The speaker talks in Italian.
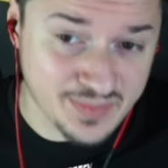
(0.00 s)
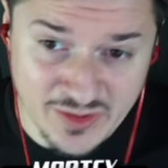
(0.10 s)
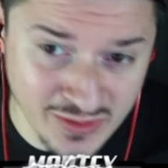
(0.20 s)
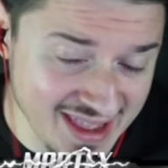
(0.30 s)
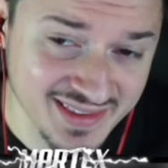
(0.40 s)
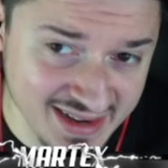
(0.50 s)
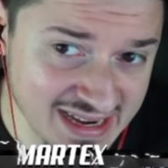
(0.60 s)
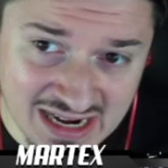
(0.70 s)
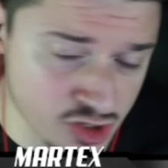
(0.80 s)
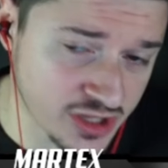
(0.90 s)
Aspetto che entri
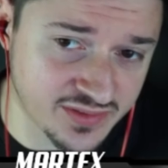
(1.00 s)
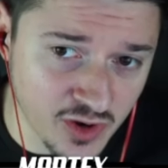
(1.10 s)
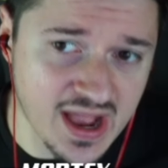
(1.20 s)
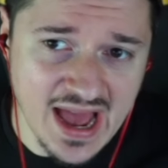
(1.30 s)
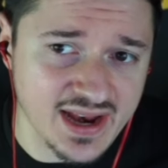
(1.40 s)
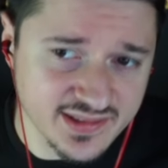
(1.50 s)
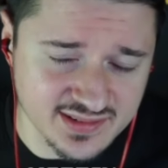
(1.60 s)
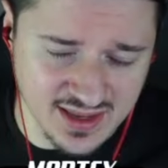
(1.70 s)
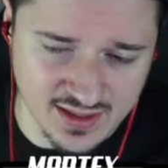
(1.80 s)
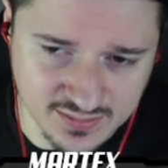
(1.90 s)
nella chat vocale
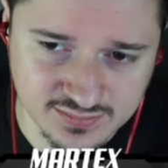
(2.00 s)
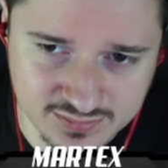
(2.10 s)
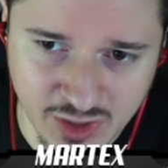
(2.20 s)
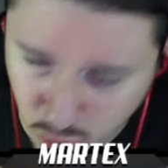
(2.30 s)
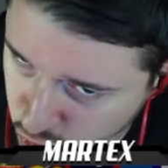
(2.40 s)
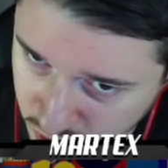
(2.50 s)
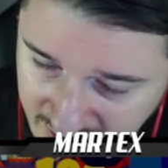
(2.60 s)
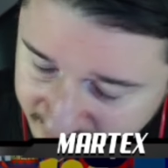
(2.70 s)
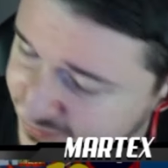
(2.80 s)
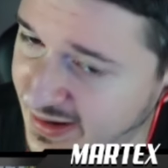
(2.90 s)
se
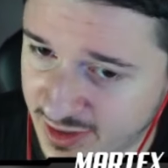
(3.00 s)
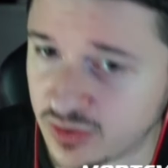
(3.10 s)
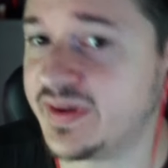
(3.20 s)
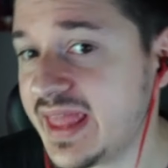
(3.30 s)
riuscirà a farlo.